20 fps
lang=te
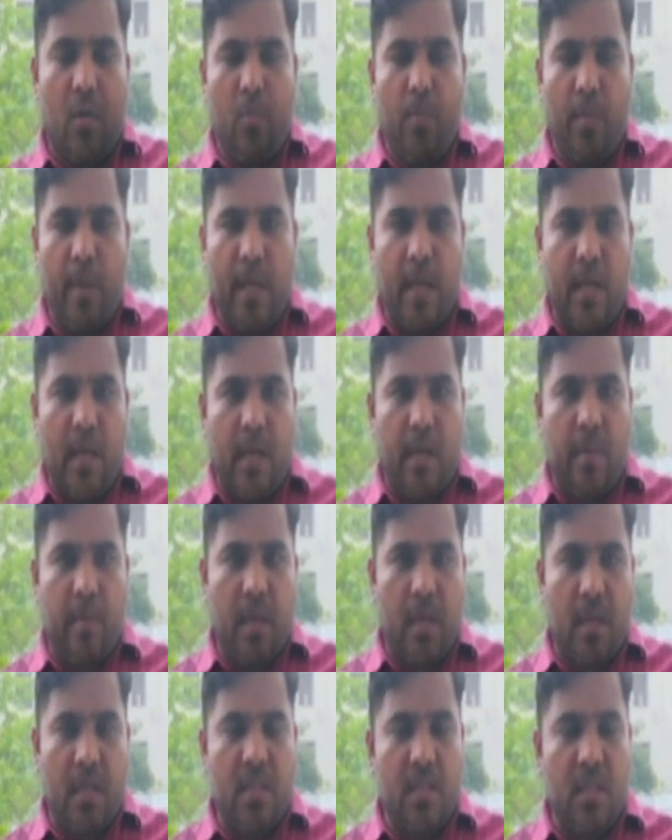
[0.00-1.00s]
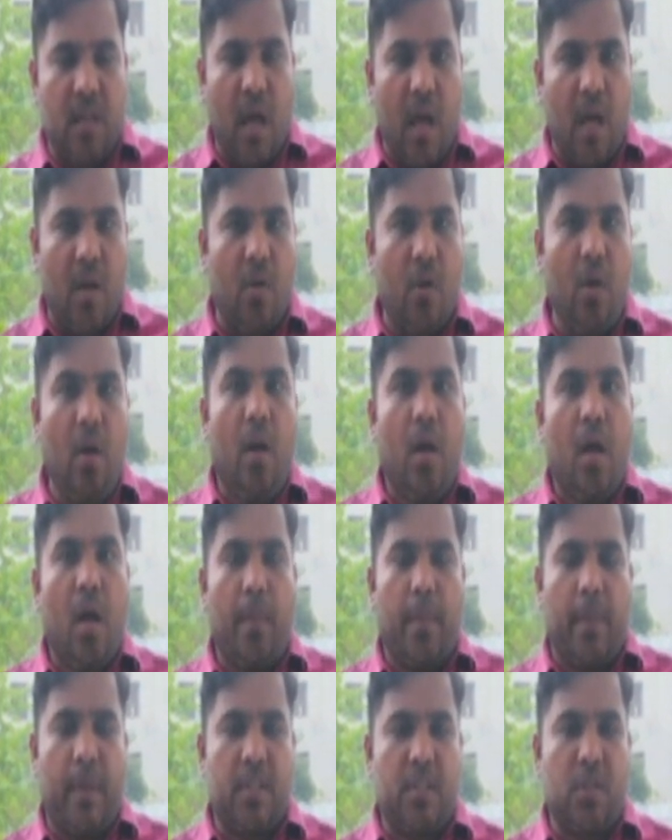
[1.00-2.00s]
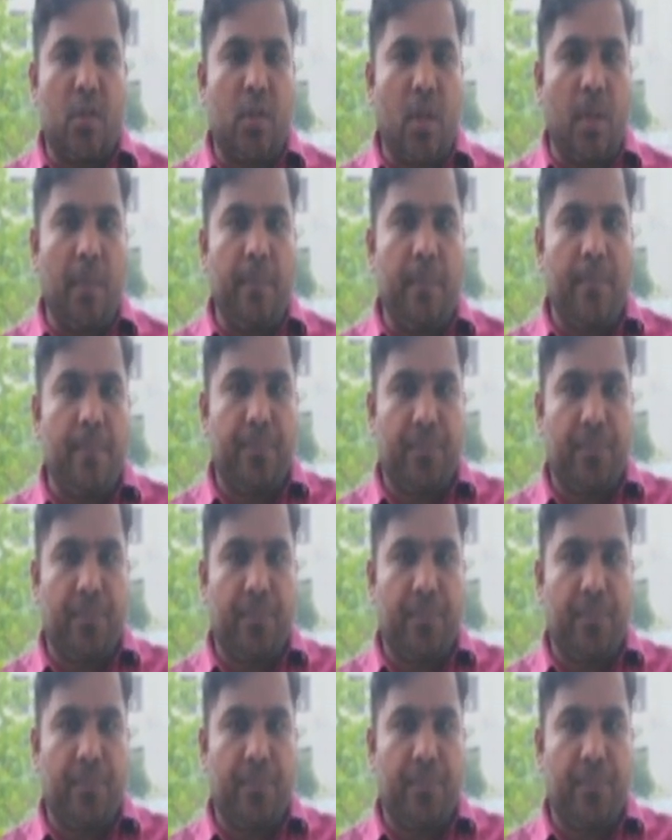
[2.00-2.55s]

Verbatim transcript: ఉమ్మడి కరీంనగర్ జిల్లాలో ప్రస్తుతం